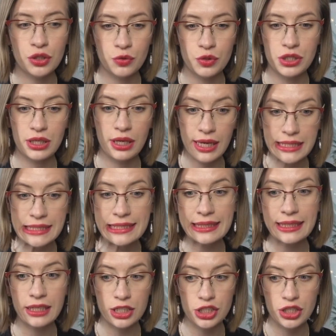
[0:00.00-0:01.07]
То есть, если
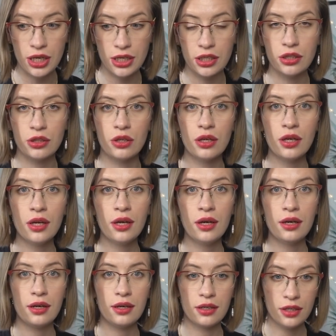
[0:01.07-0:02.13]
ты гражданин
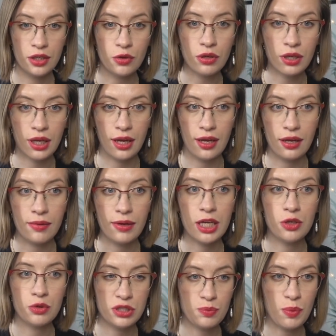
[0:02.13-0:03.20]
UK, э,
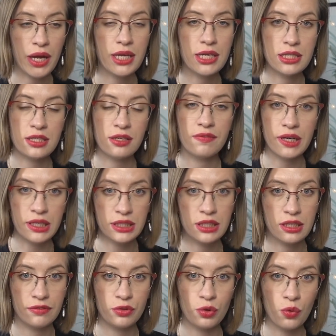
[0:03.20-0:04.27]
и у тебя есть
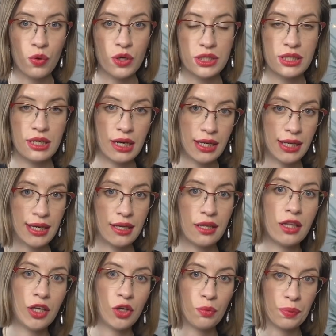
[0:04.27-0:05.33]
квартира в другой стране, и
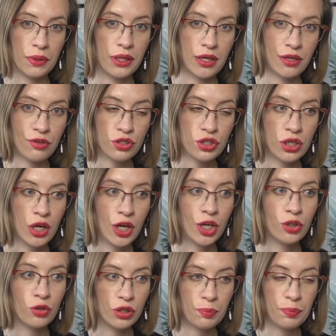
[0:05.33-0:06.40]
ты ее продаешь,
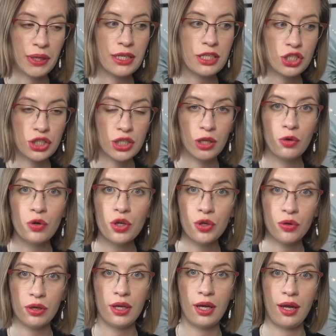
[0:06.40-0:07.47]
то ты платишь налог
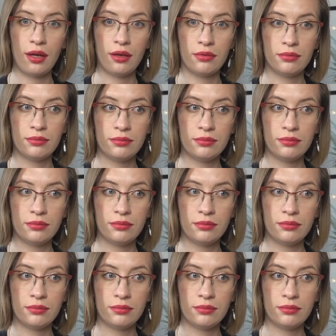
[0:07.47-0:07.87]
UK.